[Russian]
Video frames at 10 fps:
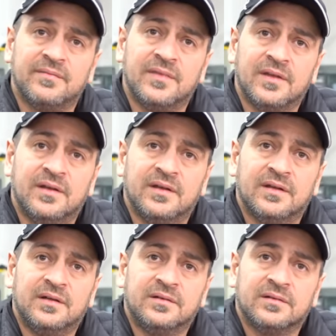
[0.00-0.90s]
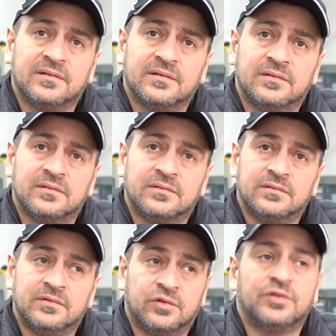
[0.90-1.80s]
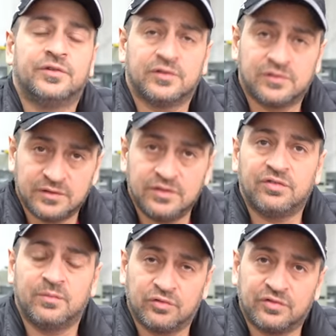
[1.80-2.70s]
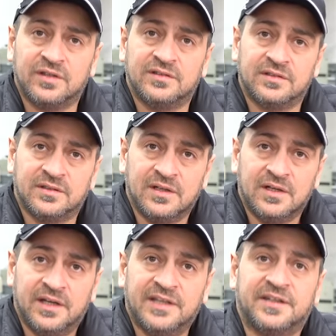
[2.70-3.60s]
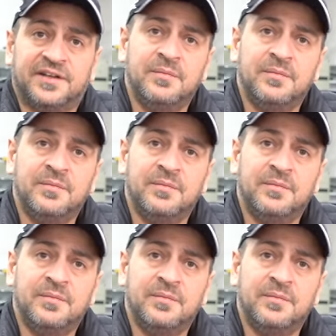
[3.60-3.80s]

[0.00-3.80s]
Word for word: То есть того можно влететь на 300 До 300 тысяч может дойти. Это а.